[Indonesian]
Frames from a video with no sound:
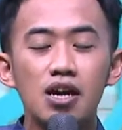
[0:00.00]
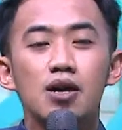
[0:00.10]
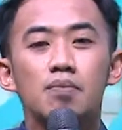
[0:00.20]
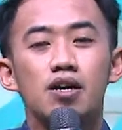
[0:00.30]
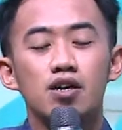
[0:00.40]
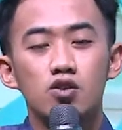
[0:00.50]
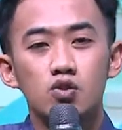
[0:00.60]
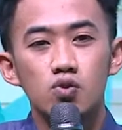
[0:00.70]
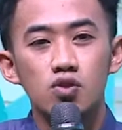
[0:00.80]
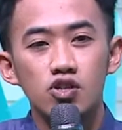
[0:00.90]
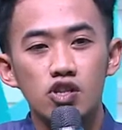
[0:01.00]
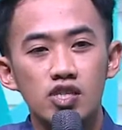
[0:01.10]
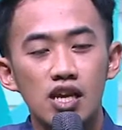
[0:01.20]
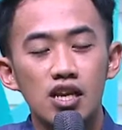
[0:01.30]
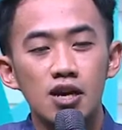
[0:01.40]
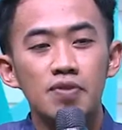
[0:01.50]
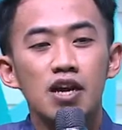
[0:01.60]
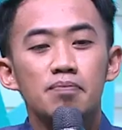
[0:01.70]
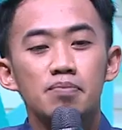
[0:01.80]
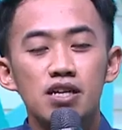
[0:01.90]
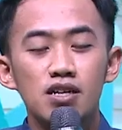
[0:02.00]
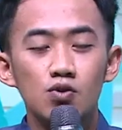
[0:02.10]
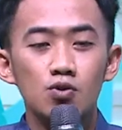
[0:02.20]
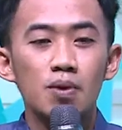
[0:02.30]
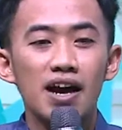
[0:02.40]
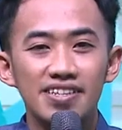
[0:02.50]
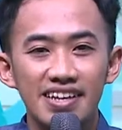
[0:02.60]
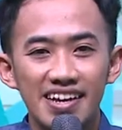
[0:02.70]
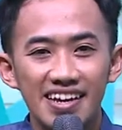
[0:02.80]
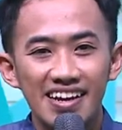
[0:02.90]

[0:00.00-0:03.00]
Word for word: Maka Rasulullah saw. Merubahnya kadang merubahnya.